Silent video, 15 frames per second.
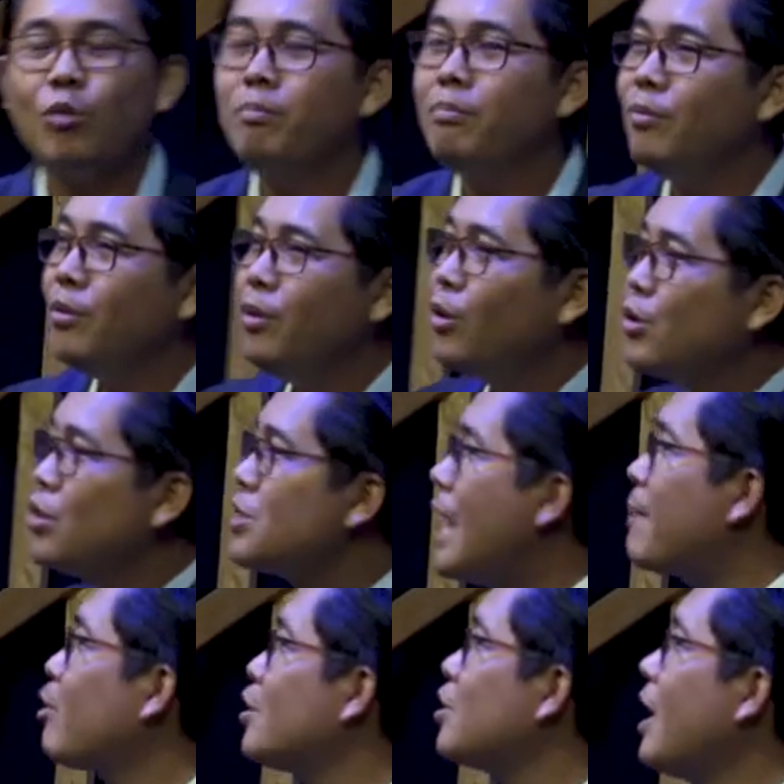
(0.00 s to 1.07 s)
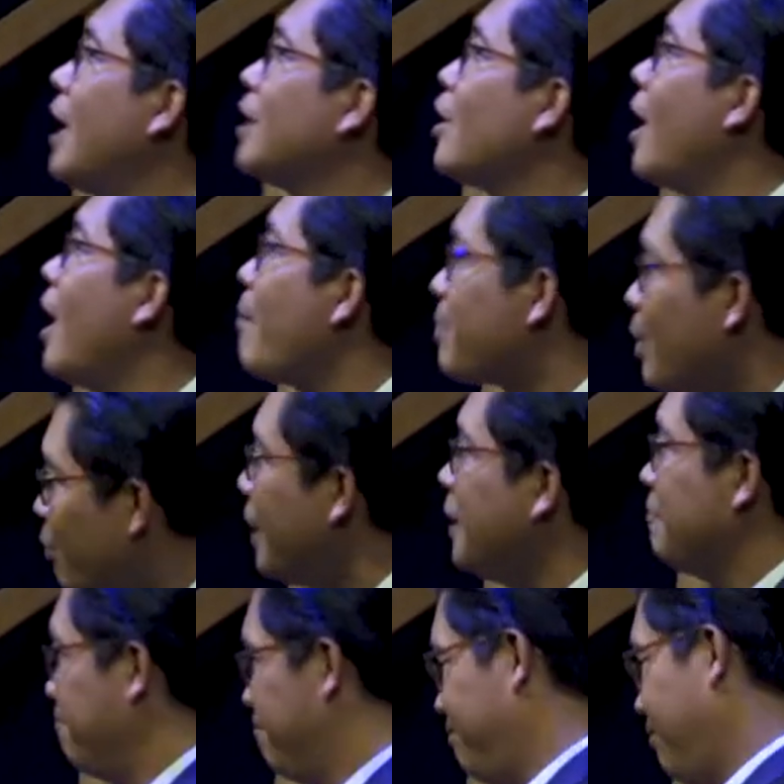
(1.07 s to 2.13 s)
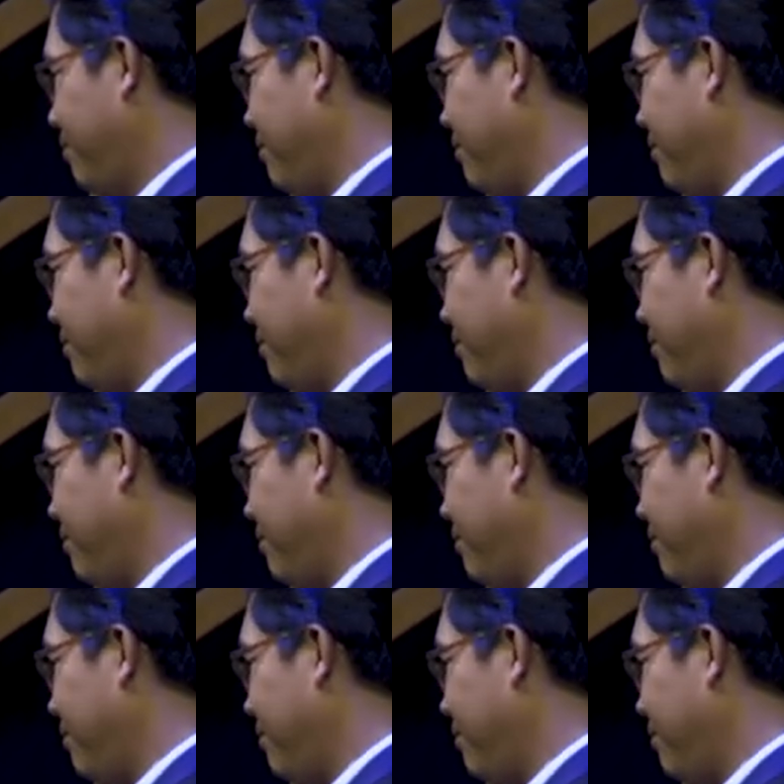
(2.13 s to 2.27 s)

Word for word: lúc lúc Joseph có trai tận lấp tơ vinh